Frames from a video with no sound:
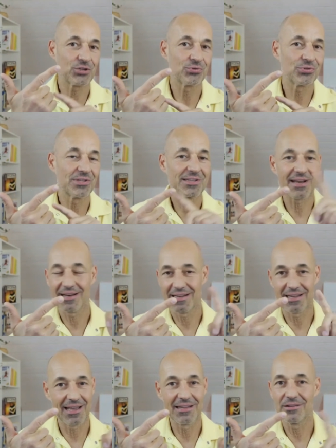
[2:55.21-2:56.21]
Stunden
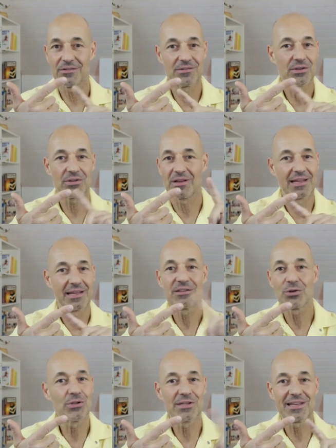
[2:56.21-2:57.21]
Training
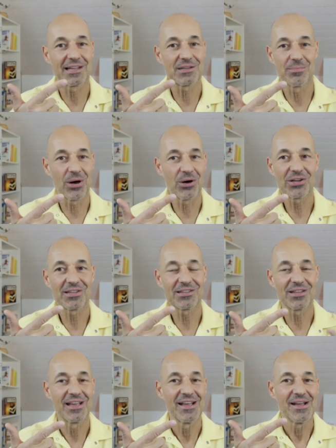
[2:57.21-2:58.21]
endgültig entmachtet.